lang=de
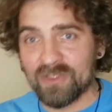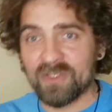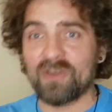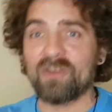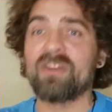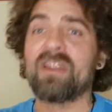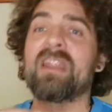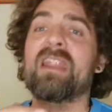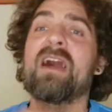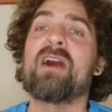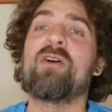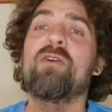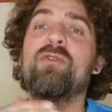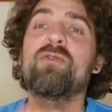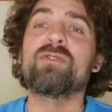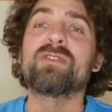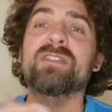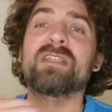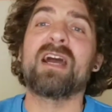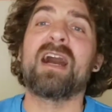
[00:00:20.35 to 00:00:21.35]
sondern auch
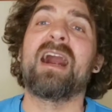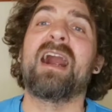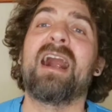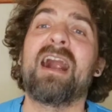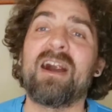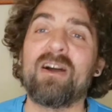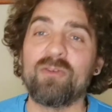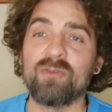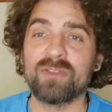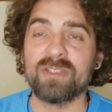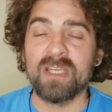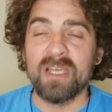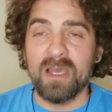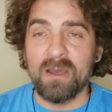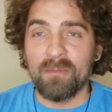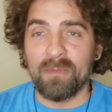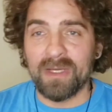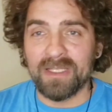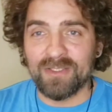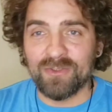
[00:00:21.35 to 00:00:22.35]
unserer Haut
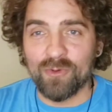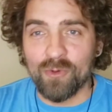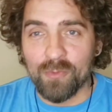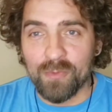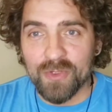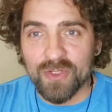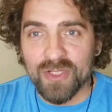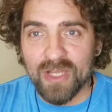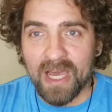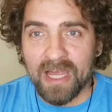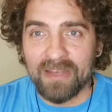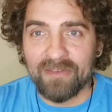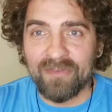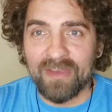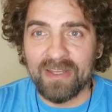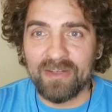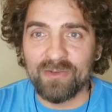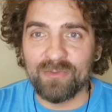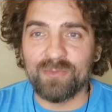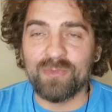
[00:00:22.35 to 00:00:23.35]
bei topischer
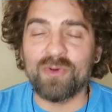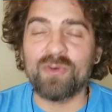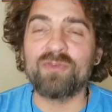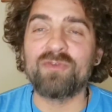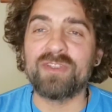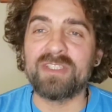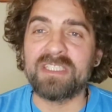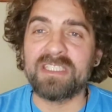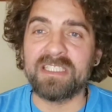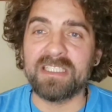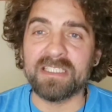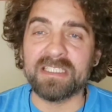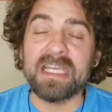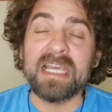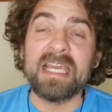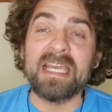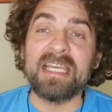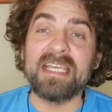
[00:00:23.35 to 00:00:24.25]
Anwendung profitiert,